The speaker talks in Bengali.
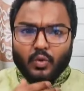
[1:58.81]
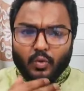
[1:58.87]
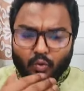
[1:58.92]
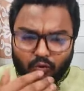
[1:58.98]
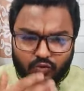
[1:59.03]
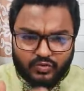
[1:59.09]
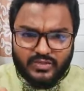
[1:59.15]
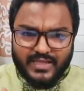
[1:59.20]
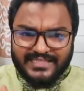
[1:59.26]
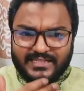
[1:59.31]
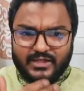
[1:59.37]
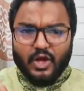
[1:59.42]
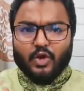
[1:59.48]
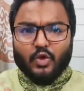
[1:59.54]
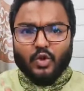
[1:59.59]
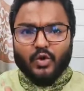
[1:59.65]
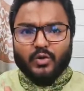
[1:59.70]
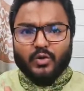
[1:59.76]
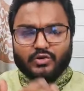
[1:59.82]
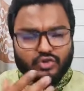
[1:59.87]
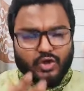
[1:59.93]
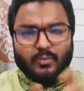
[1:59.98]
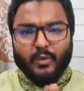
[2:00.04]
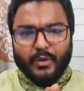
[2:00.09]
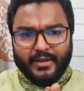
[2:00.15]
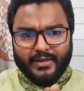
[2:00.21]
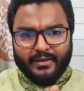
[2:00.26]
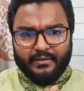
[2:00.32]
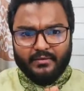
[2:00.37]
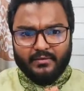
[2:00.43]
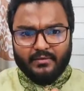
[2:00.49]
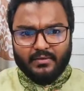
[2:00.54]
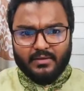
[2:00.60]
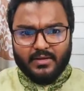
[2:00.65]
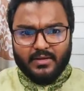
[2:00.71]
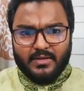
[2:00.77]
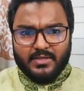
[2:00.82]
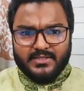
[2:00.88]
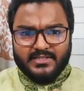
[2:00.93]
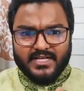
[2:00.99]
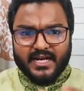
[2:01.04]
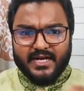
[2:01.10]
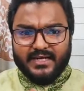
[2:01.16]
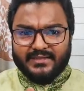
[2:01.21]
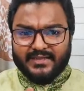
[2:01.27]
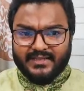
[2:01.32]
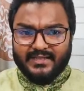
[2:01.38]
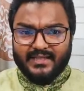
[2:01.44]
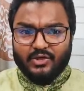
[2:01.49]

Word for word: উত্তেজনাকর সময়ে যেখানে তাদের